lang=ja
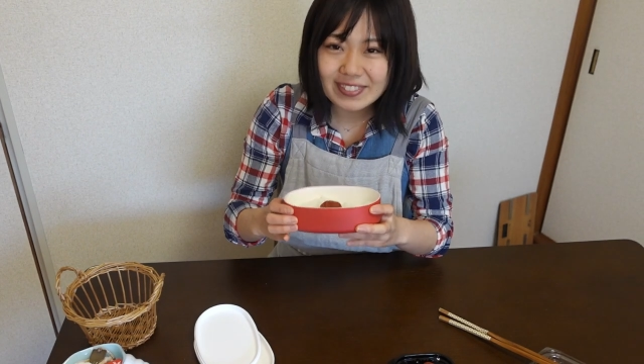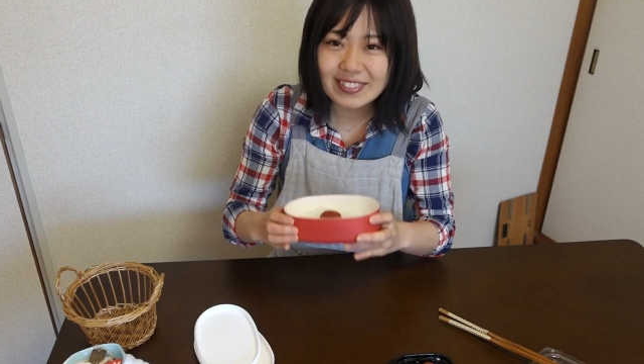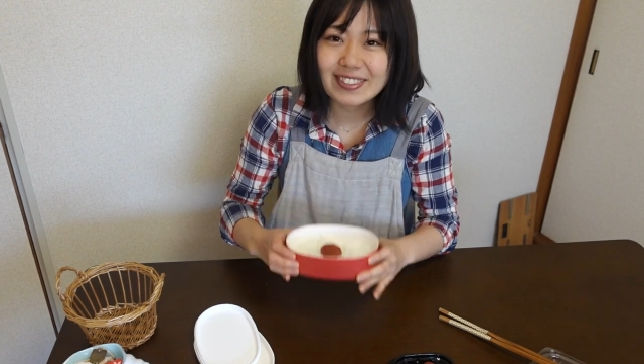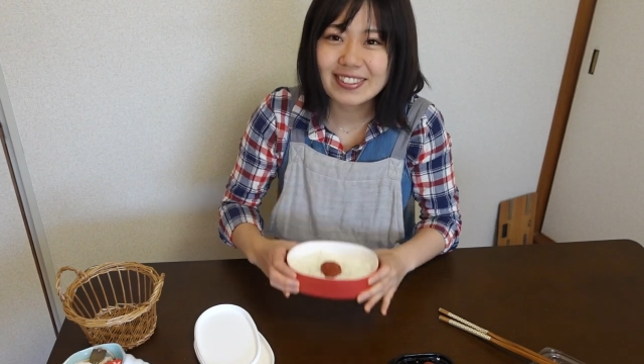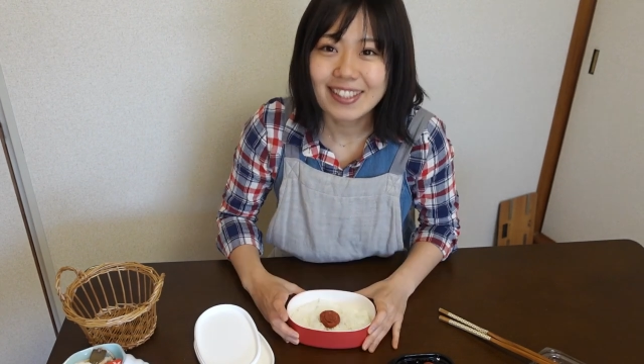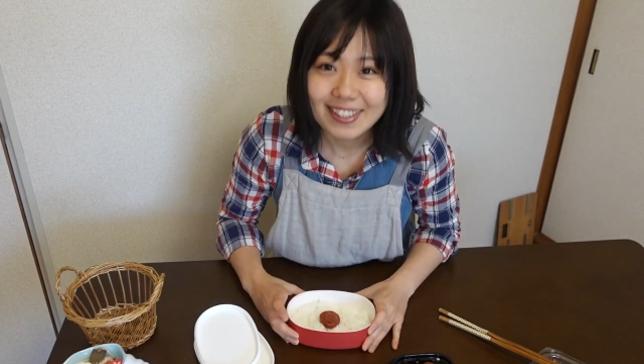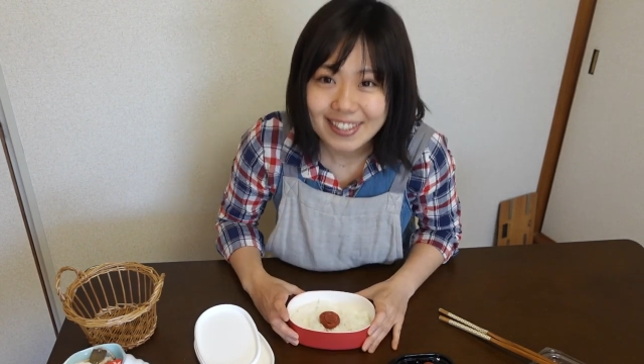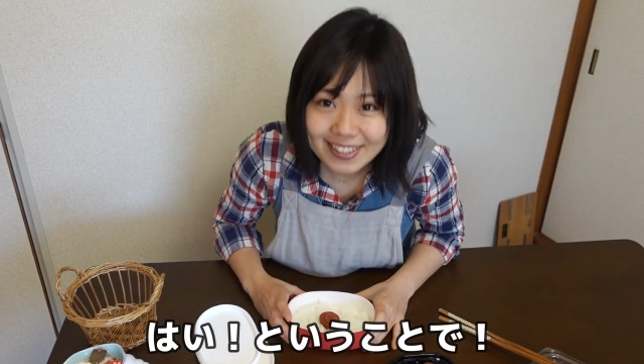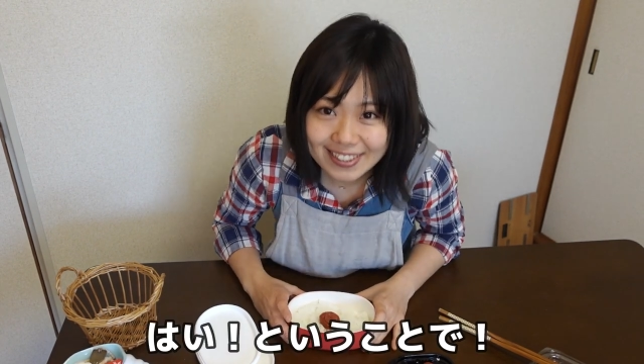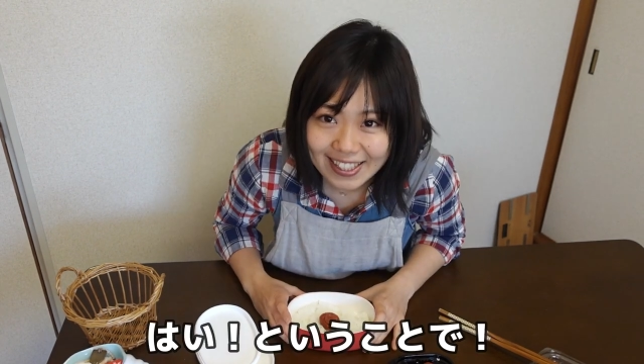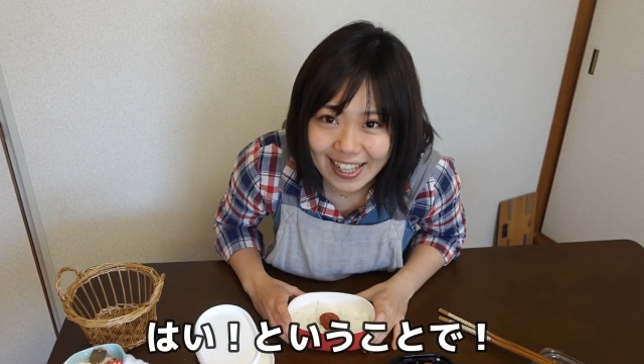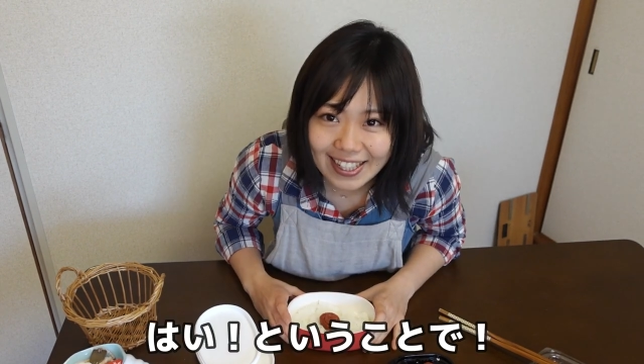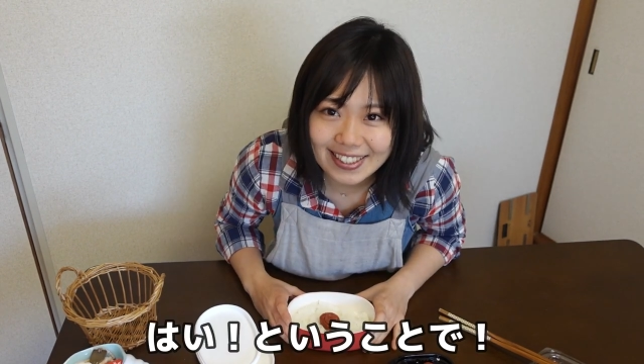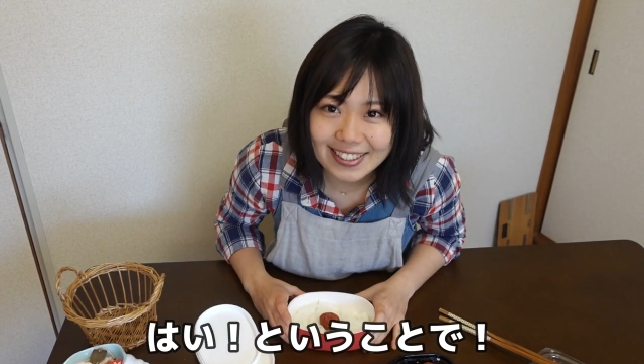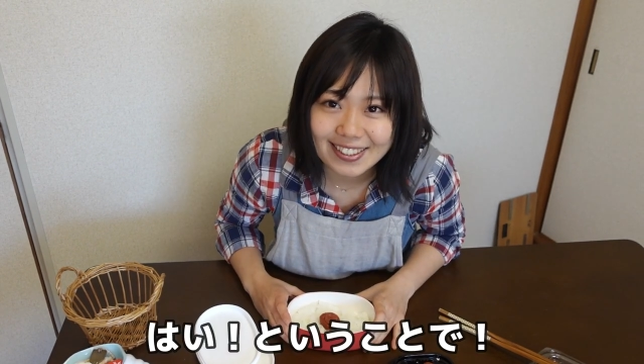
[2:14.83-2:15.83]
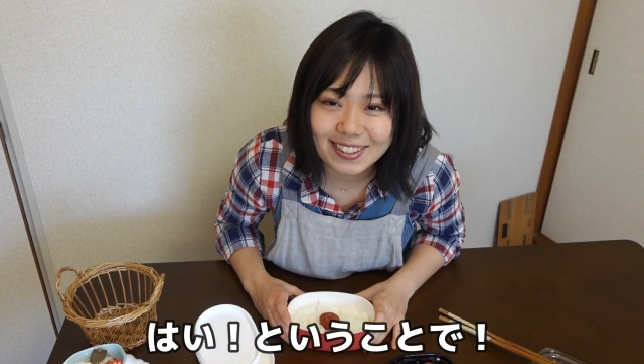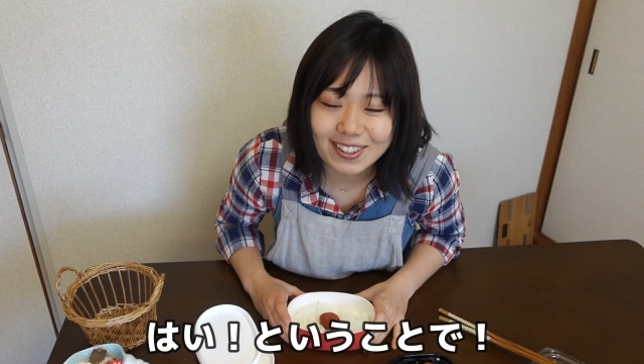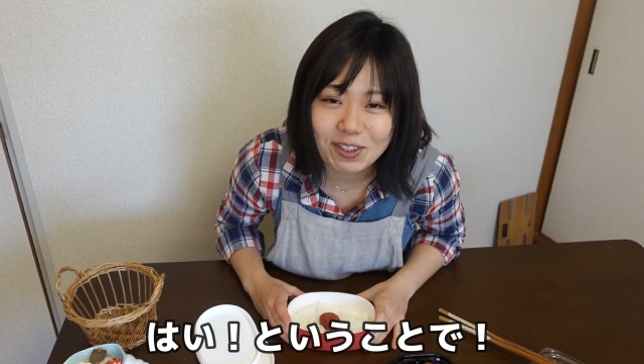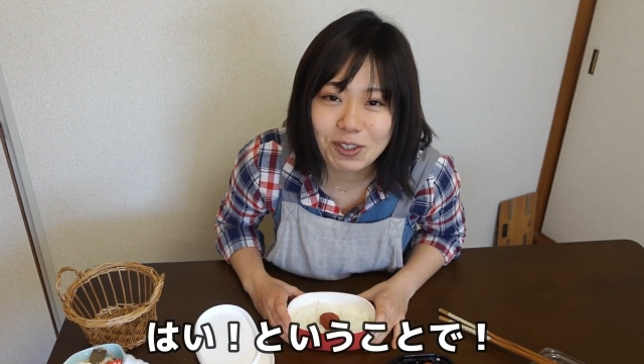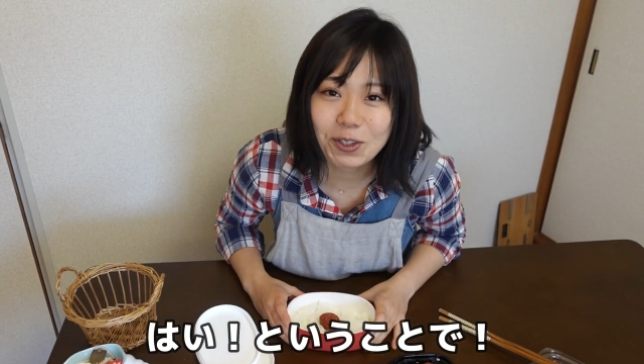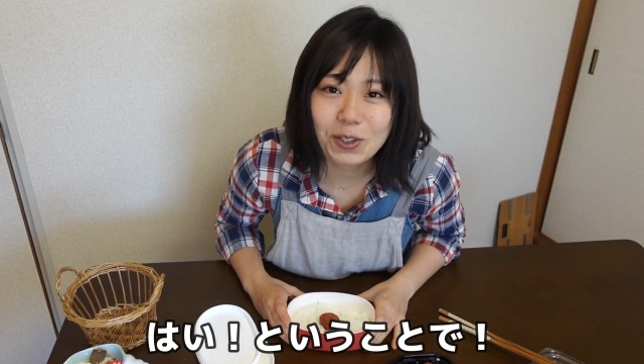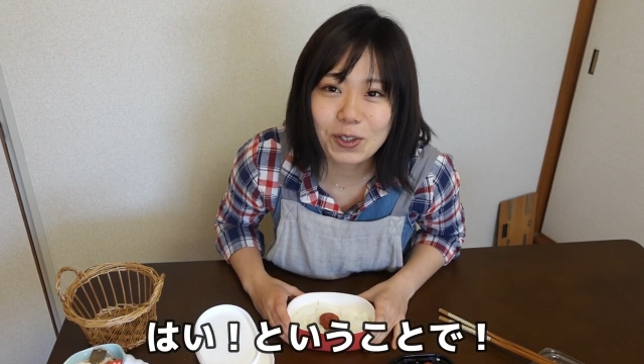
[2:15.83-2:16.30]
ん、はい、と
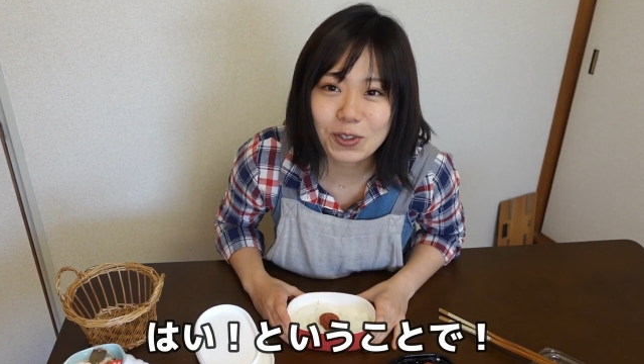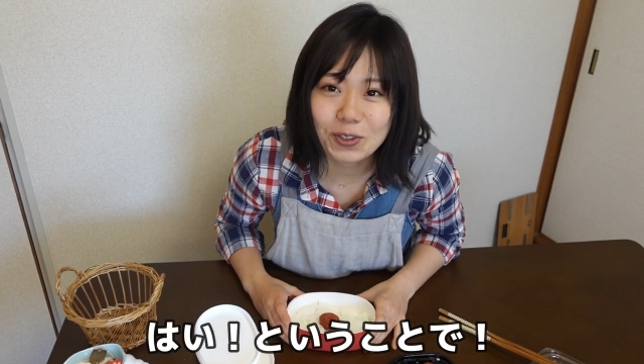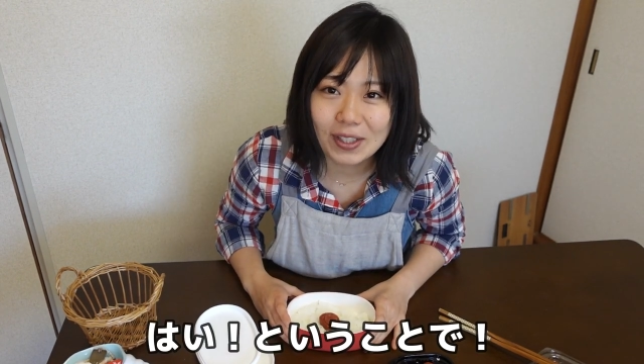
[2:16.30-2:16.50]
いうこと